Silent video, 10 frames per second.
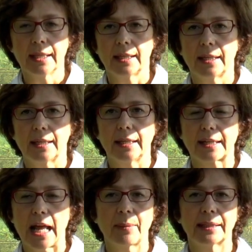eh, il
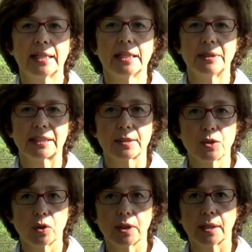rame ha delle
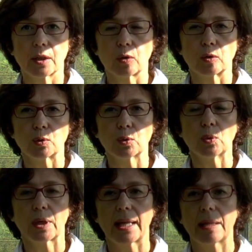limitazioni in
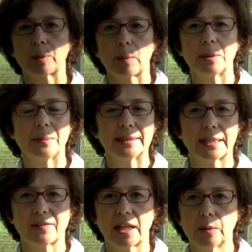agricoltura e probabilmente
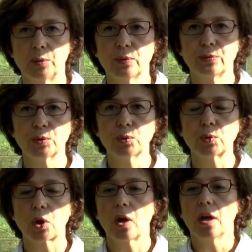ne avrà di più in
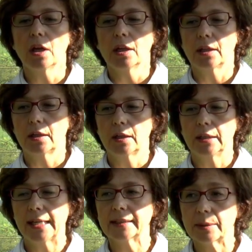futuro, eh,
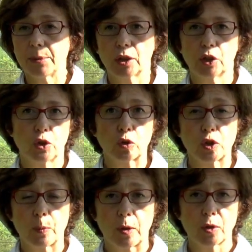gli antibiotici non
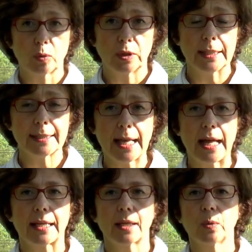si possono
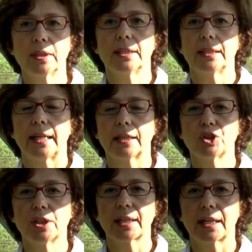utilizzare, quindi la
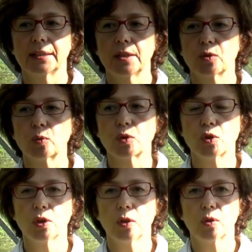ricerca di
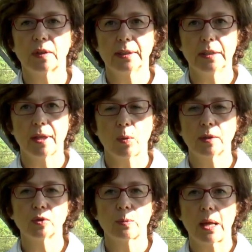soluzioni innovative è
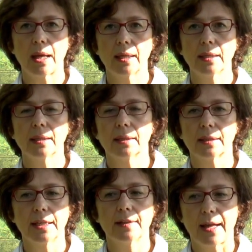quanto mai eh,
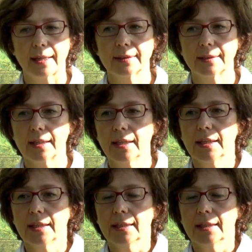rilevante.